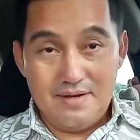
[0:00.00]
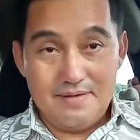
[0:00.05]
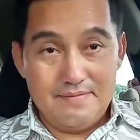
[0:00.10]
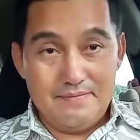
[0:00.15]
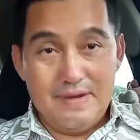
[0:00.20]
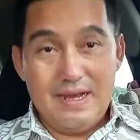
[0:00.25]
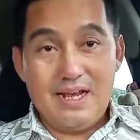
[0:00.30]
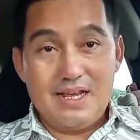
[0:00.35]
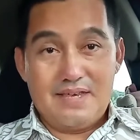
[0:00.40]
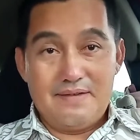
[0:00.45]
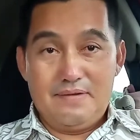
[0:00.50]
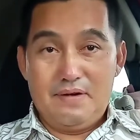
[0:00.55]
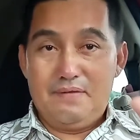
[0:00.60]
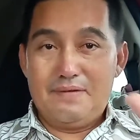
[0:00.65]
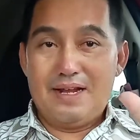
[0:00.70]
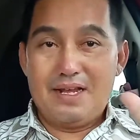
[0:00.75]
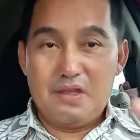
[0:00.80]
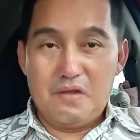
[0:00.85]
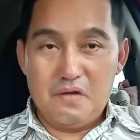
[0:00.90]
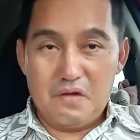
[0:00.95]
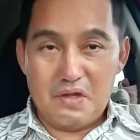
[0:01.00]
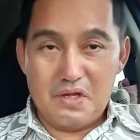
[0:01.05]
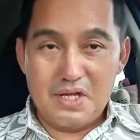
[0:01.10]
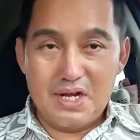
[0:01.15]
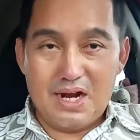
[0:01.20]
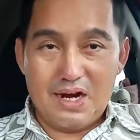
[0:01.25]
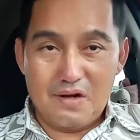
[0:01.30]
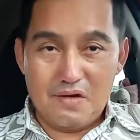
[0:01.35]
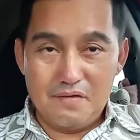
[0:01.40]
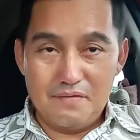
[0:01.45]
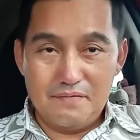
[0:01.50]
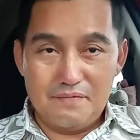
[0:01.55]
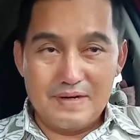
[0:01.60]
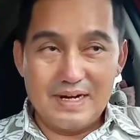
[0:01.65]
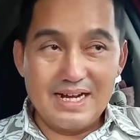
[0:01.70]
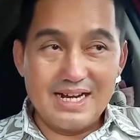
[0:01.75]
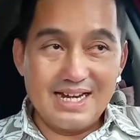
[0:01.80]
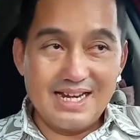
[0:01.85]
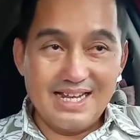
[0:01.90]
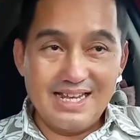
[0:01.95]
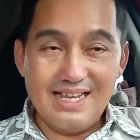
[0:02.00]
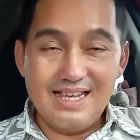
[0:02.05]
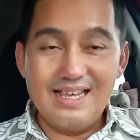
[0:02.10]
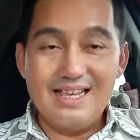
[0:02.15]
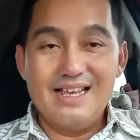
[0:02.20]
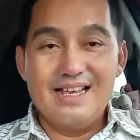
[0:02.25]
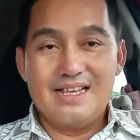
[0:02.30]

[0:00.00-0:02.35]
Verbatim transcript: Baik, sebelum lanjut jangan lupa di